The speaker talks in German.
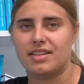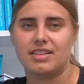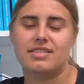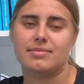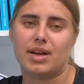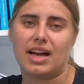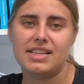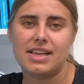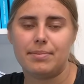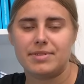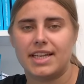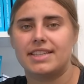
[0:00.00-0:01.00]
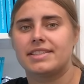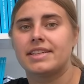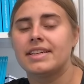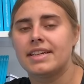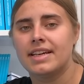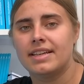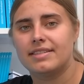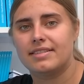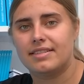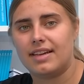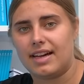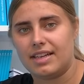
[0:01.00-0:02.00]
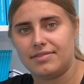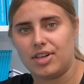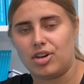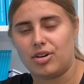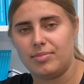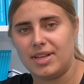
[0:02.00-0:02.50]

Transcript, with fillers: diesen Bereich abdeckt. Da hatten wir auch